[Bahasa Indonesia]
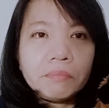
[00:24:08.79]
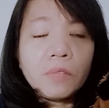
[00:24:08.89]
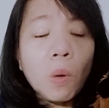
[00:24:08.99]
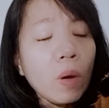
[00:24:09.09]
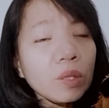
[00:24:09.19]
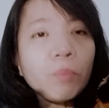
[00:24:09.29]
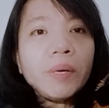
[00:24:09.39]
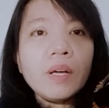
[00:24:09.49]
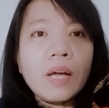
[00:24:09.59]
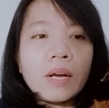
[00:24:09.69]
Waktu
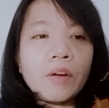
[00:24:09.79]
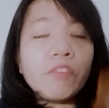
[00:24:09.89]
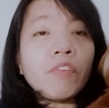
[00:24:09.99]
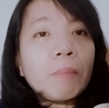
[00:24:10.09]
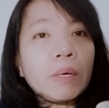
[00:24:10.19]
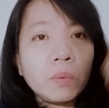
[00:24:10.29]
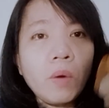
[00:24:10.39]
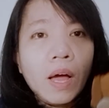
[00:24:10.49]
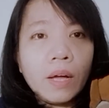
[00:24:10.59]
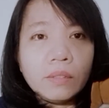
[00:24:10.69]
mendengarkan firman
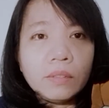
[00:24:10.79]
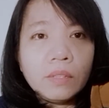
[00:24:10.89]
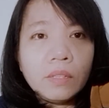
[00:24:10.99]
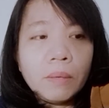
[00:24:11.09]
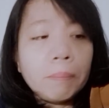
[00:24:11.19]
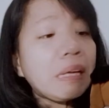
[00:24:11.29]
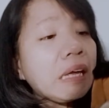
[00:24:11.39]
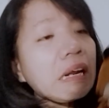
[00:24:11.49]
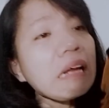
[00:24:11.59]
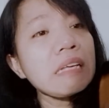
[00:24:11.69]
Tuhan,
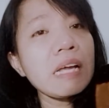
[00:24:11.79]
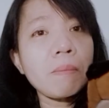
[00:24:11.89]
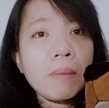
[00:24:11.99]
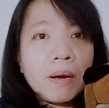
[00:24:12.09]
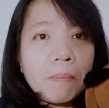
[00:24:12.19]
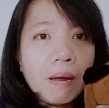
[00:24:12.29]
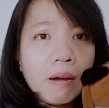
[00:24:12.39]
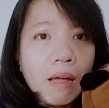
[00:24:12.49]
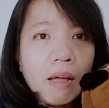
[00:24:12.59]
pikirannya kemana-mana.